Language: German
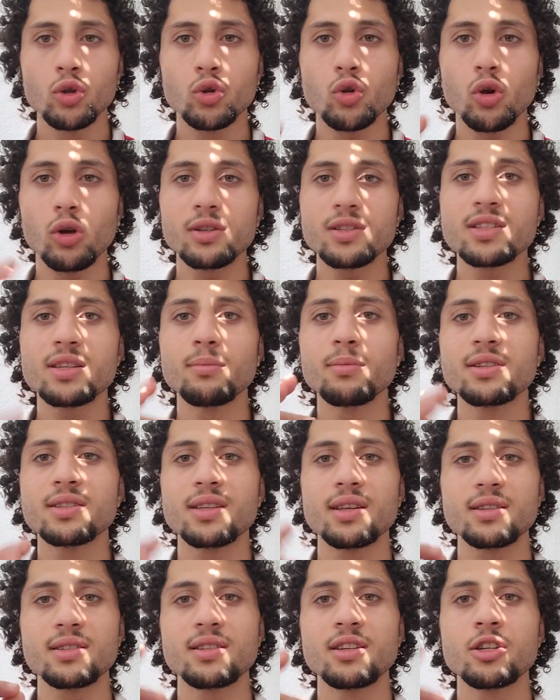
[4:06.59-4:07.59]
Trotzdem
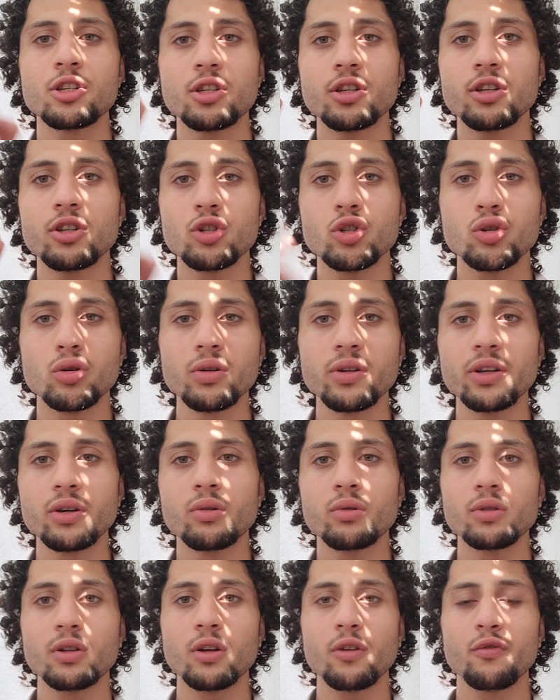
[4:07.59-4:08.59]
ist das nicht die
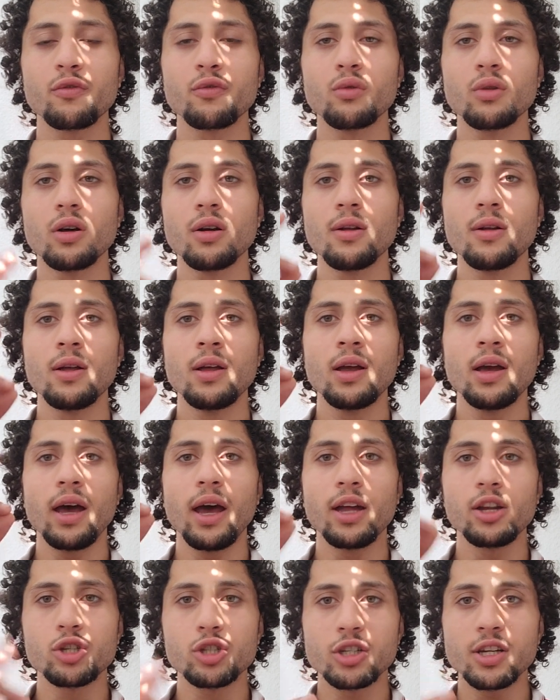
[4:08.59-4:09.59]
Entschuldigung dafür,
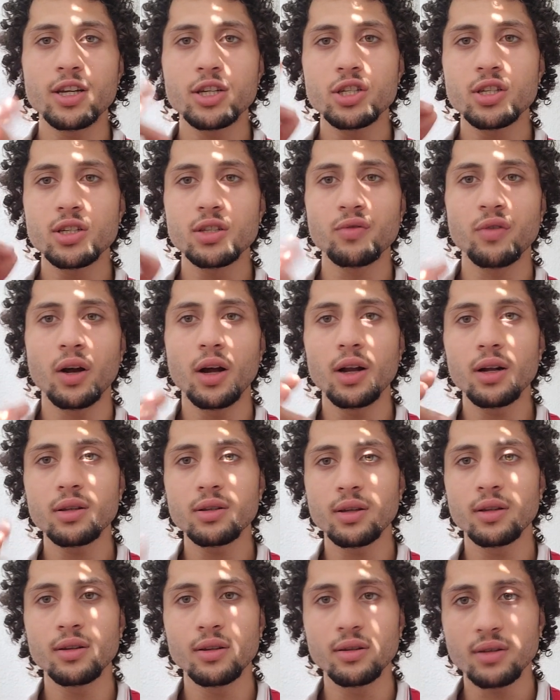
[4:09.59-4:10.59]
ein schlechtes
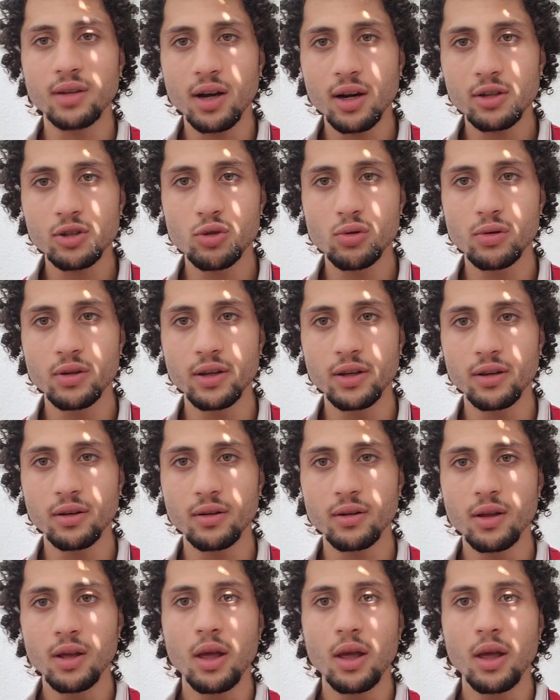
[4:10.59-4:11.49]
Verhalten an den Tag zu legen,